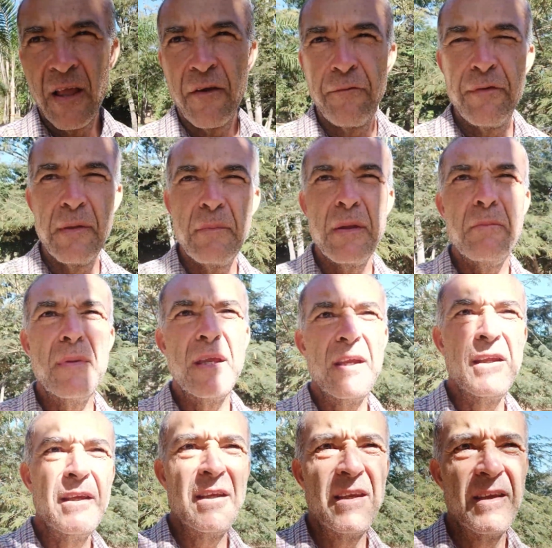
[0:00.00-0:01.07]
Filme
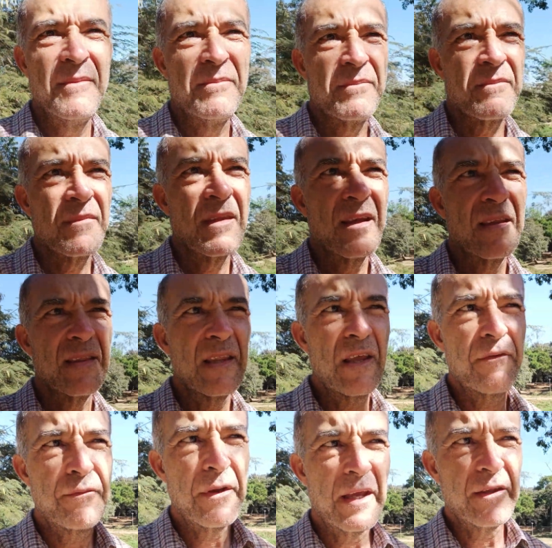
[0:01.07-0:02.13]
mini,
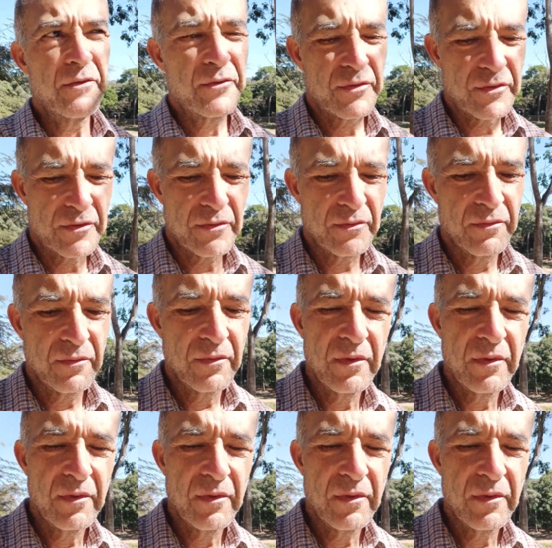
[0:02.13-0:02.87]
defeitos.